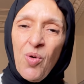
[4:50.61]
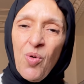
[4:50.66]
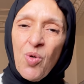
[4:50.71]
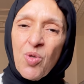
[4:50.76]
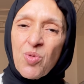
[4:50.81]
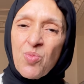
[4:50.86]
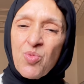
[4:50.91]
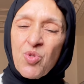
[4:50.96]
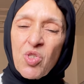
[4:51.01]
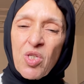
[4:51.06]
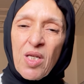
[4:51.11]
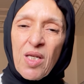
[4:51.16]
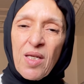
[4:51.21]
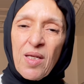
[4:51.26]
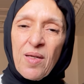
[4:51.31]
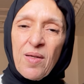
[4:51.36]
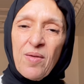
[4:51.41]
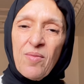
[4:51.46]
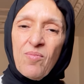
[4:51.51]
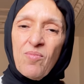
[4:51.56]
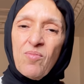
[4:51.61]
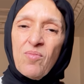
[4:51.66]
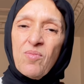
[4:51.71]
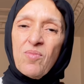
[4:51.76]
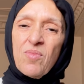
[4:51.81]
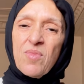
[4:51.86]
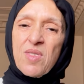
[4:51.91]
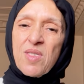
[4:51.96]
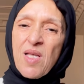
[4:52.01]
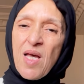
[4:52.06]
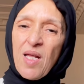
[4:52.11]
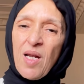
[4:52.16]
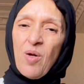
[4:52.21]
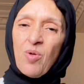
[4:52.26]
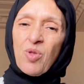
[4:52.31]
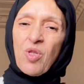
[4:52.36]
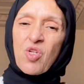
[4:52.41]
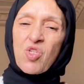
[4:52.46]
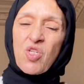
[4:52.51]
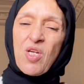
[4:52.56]
وتمشي تسارى
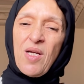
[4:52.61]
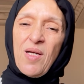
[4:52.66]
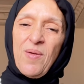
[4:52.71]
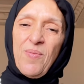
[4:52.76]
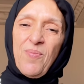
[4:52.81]
وترجع